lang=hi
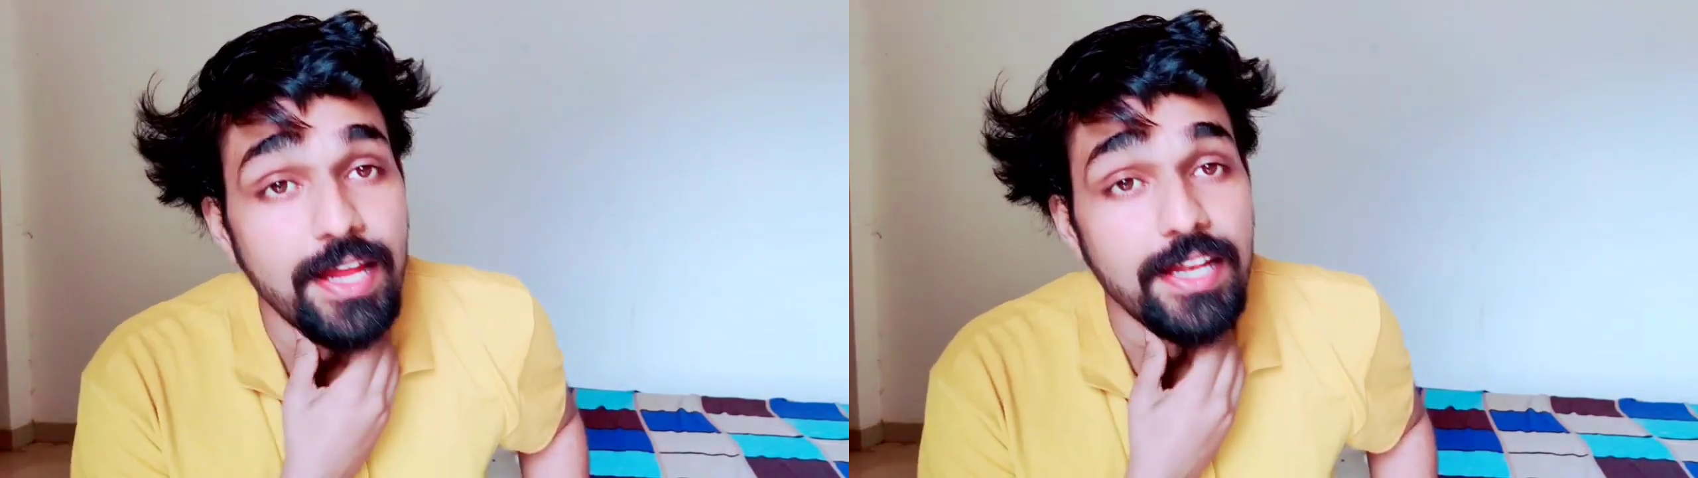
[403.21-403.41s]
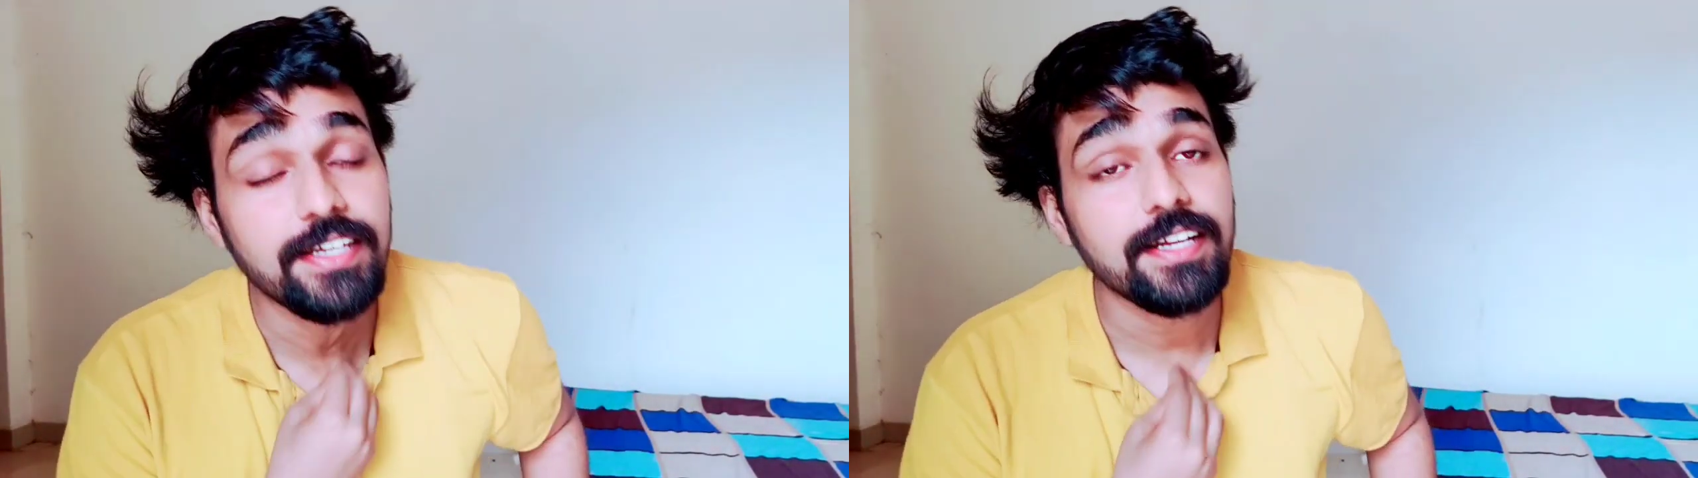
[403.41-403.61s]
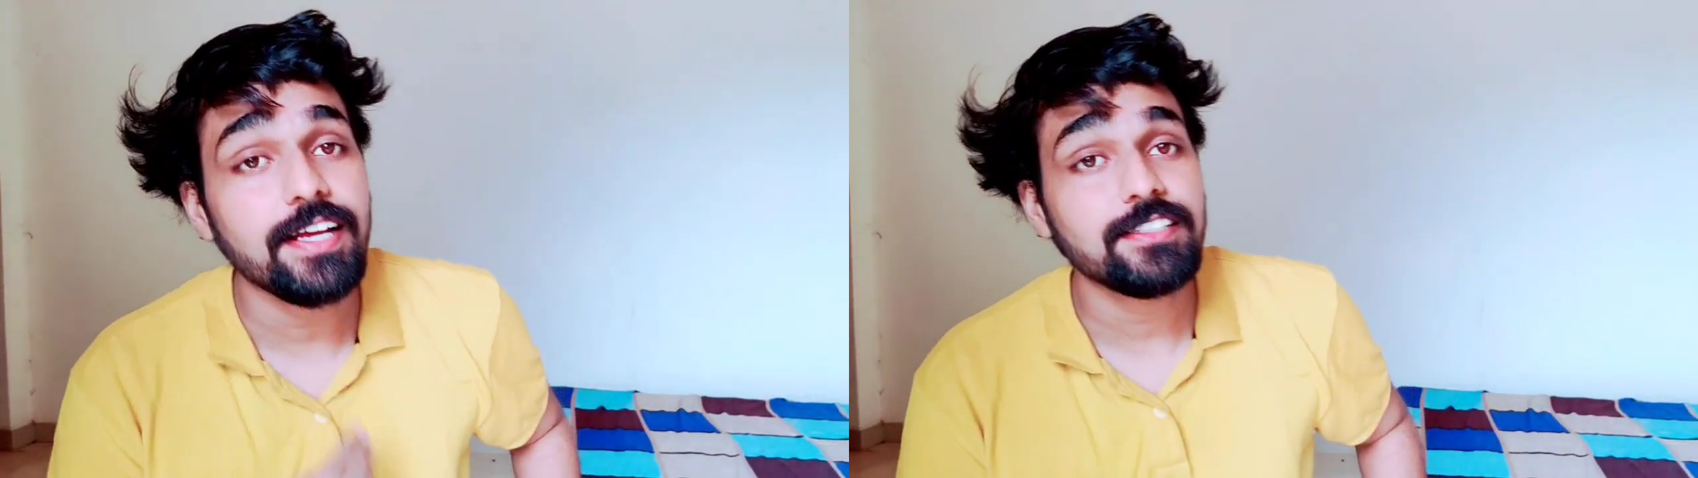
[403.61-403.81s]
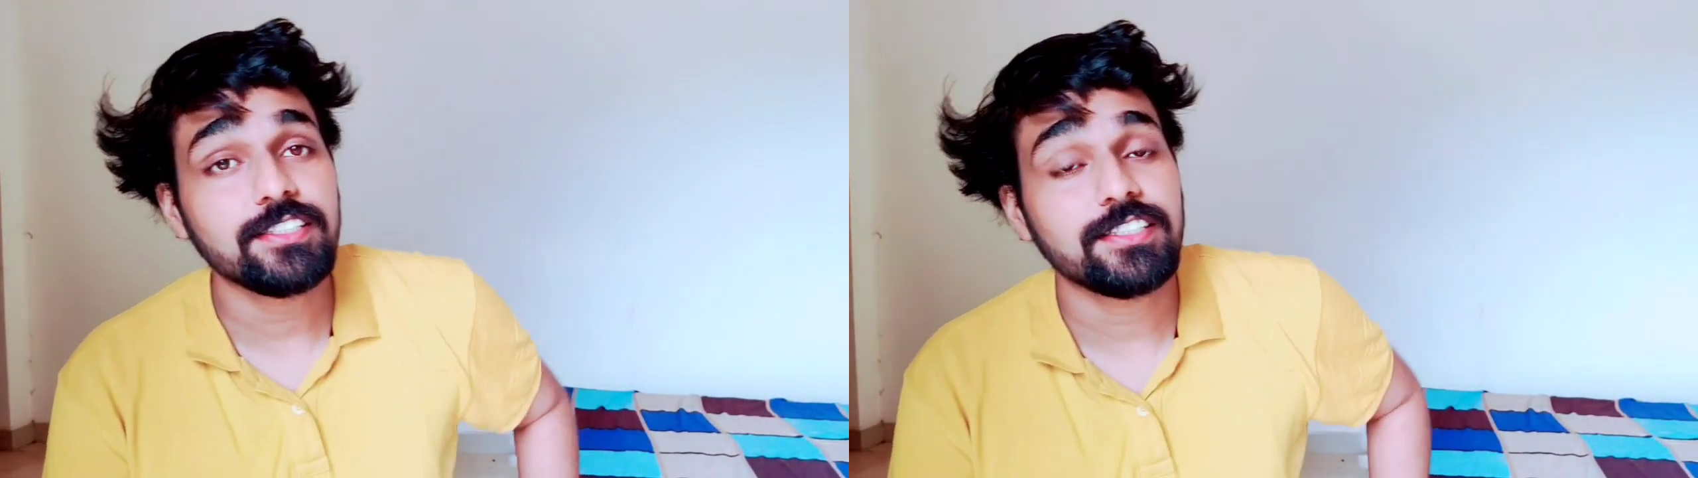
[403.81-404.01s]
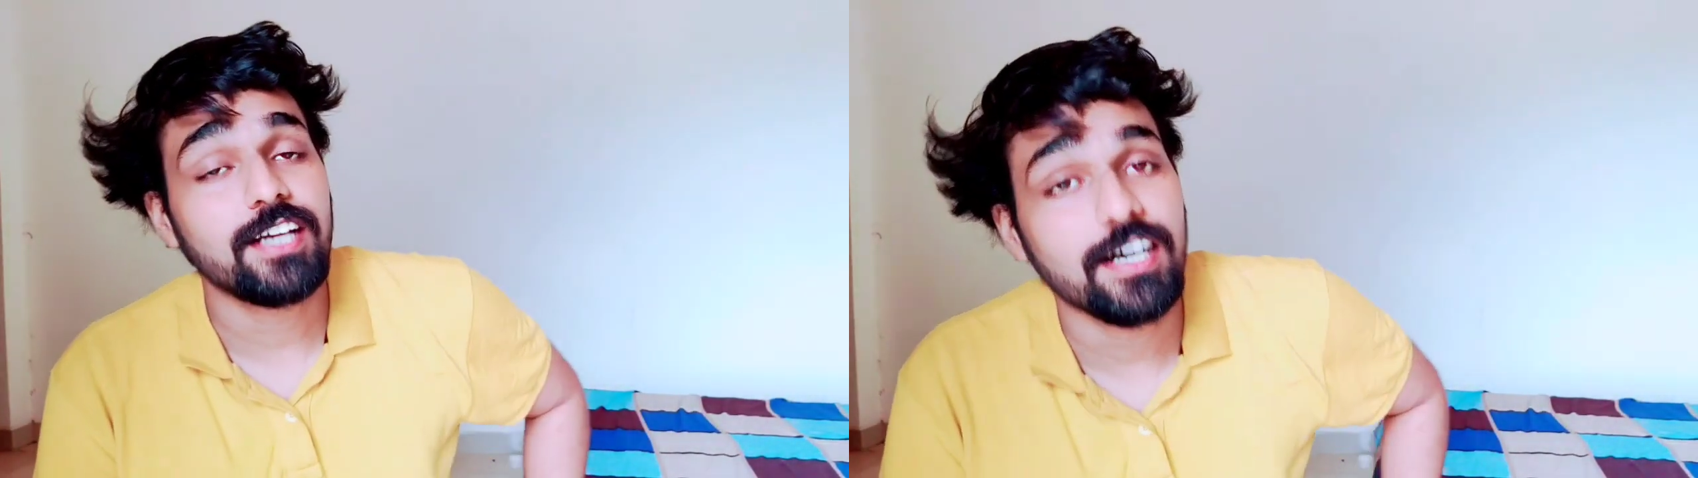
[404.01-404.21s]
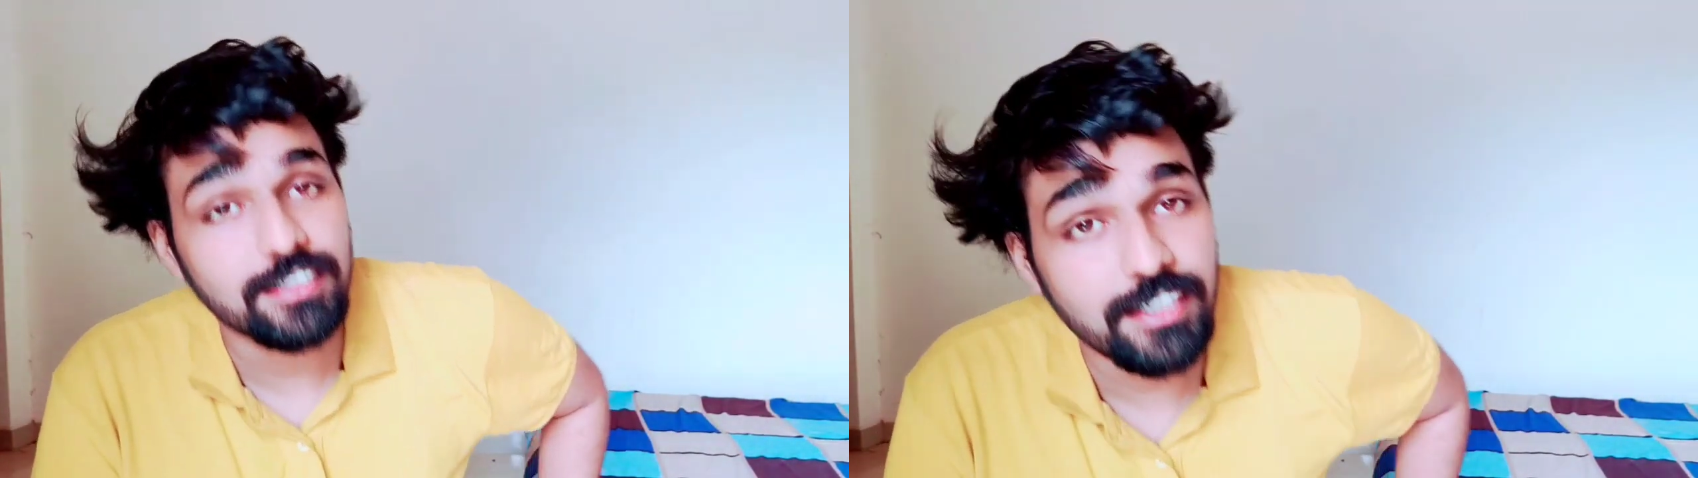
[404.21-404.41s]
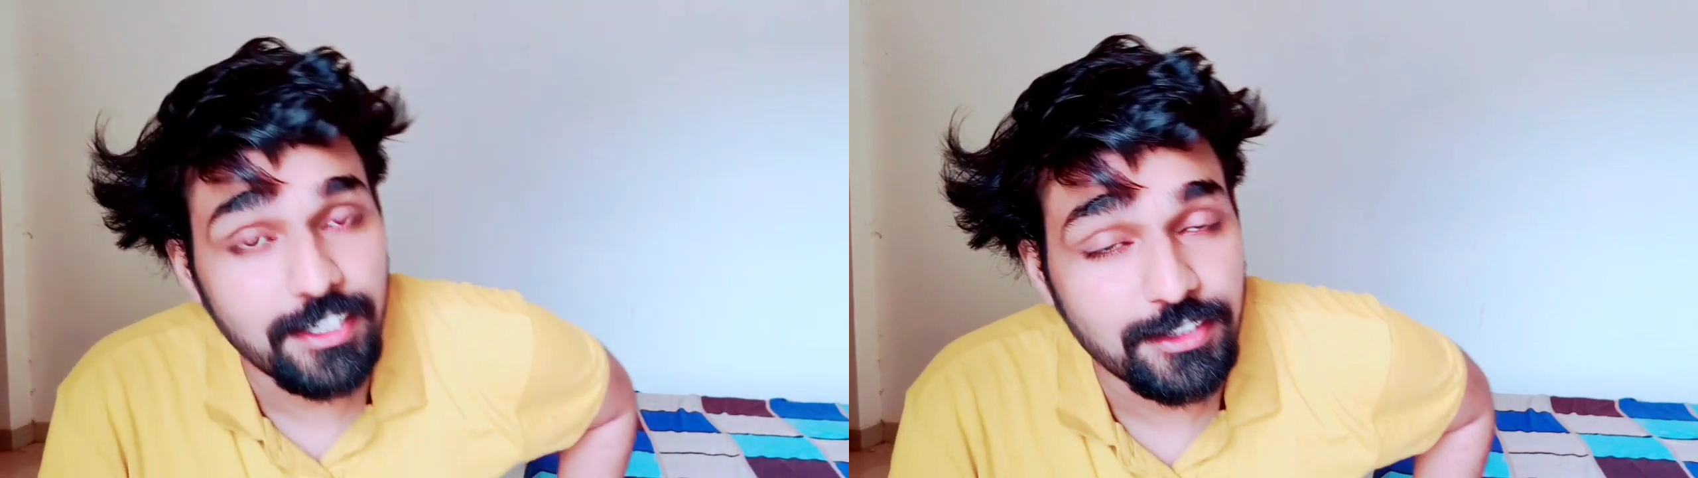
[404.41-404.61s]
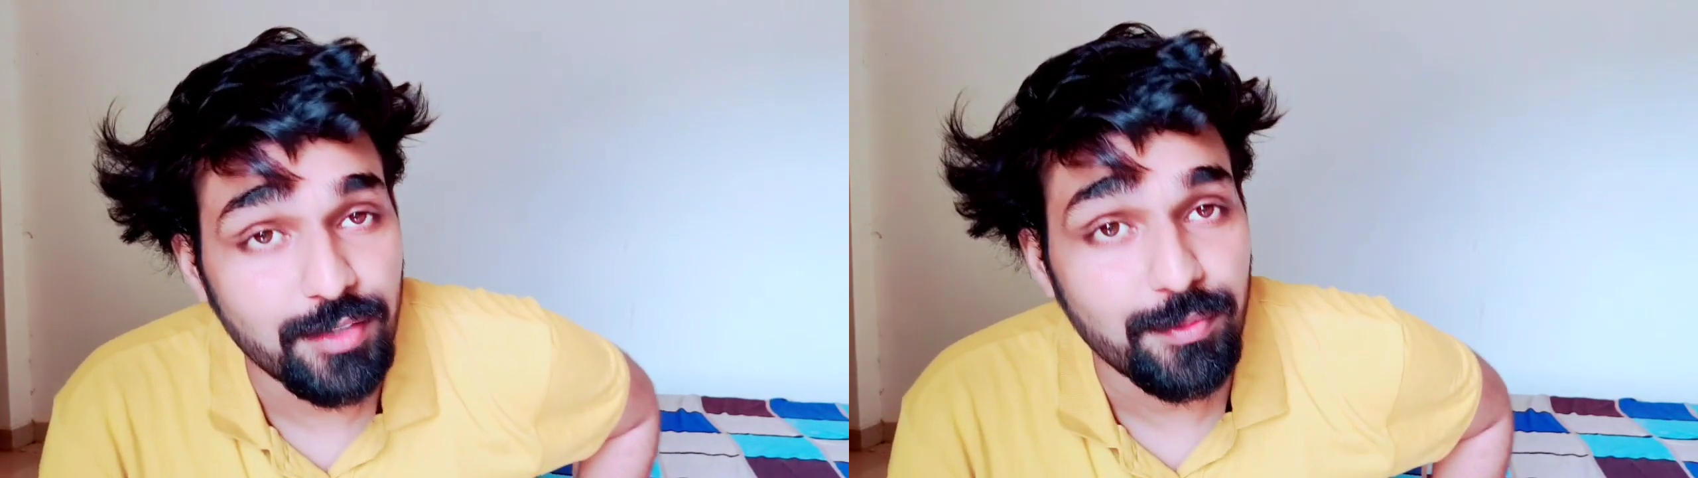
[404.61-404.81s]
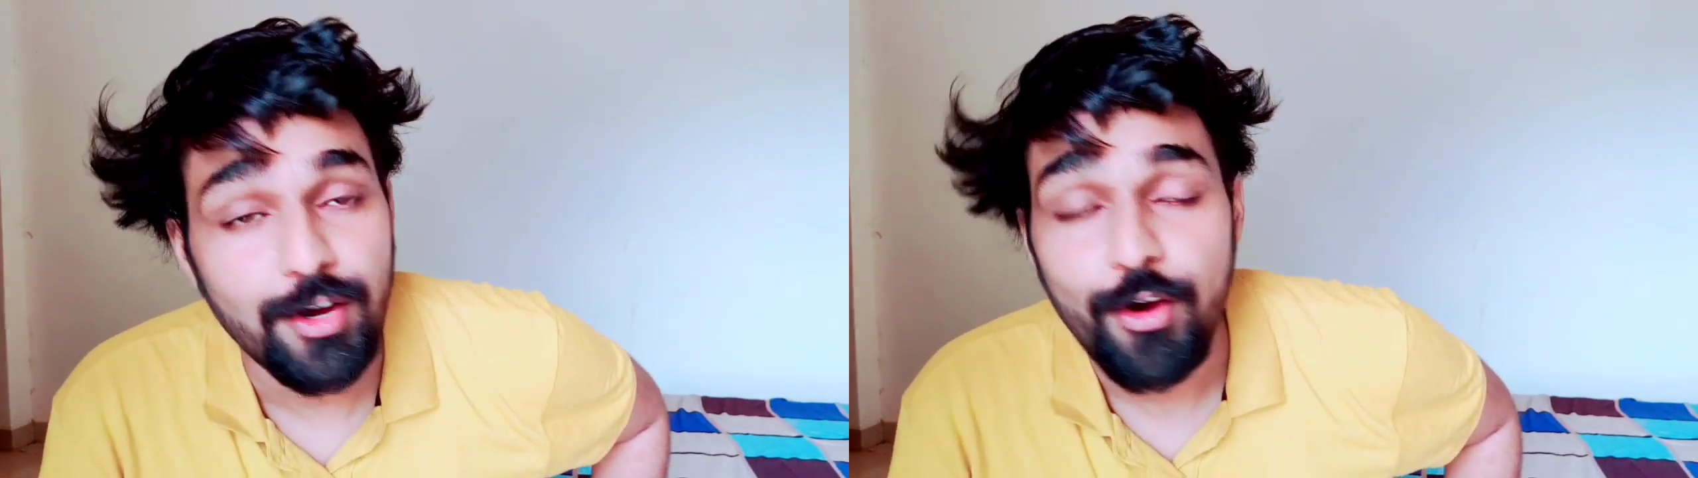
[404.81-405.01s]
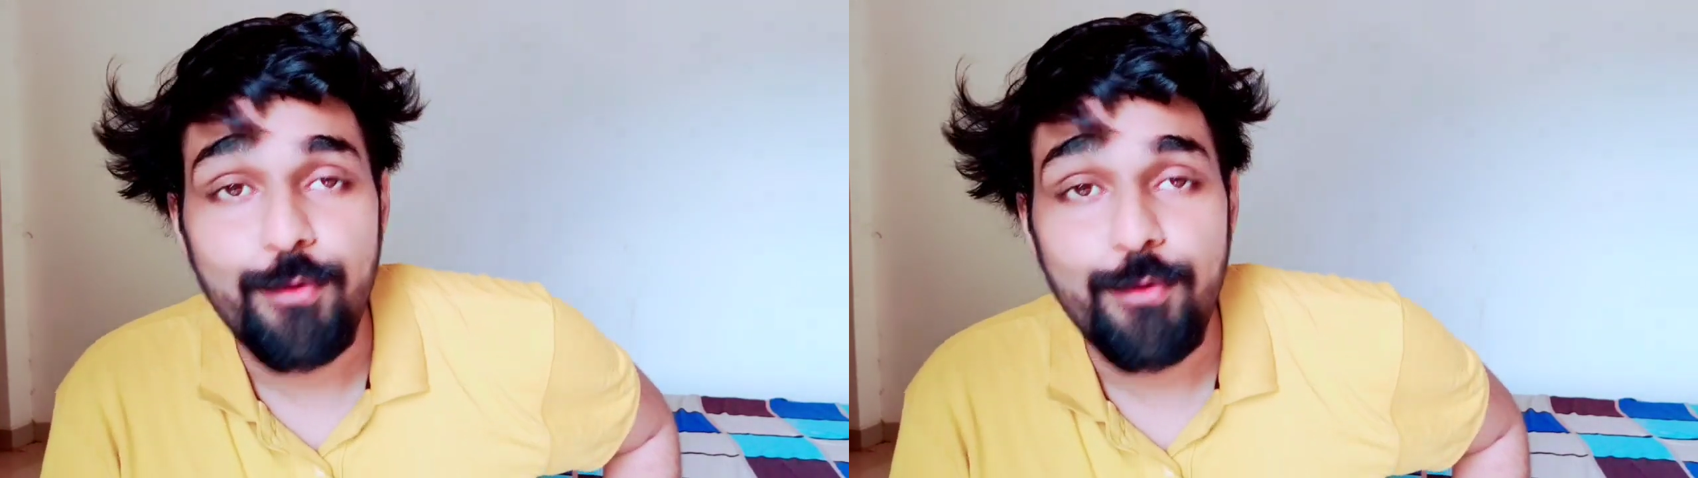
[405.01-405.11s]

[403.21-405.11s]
मेलिना राय जी गाते हैं जब